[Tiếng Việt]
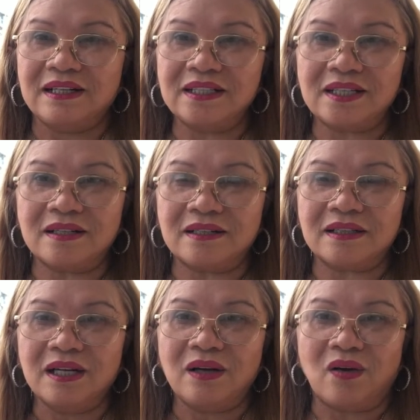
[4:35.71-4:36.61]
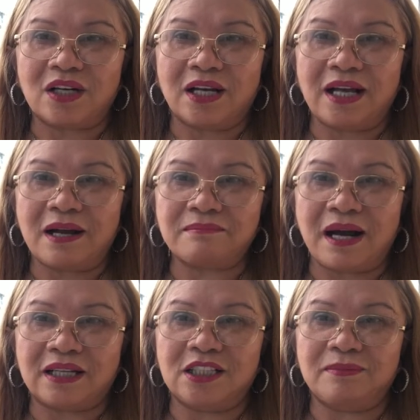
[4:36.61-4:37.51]
ít hơn hoặc là ngang
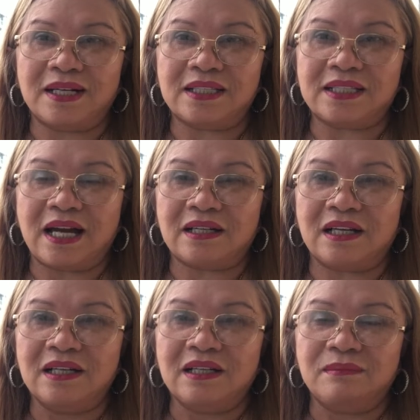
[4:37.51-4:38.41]
bằng nhưng mà khách sạn là